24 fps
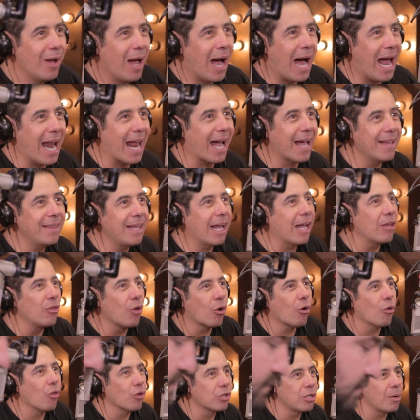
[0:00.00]
a la gente que
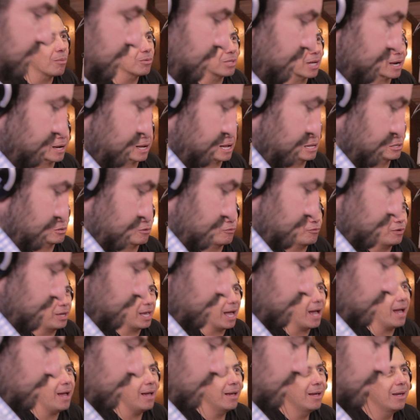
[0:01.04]
no conocemos a Raquel
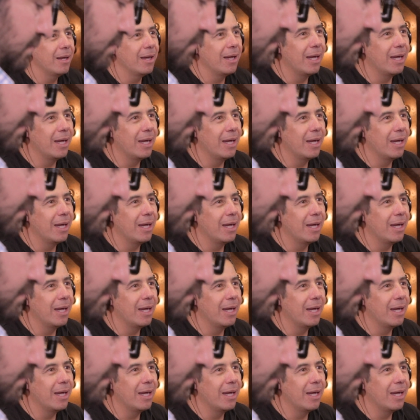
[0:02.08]
Sofía.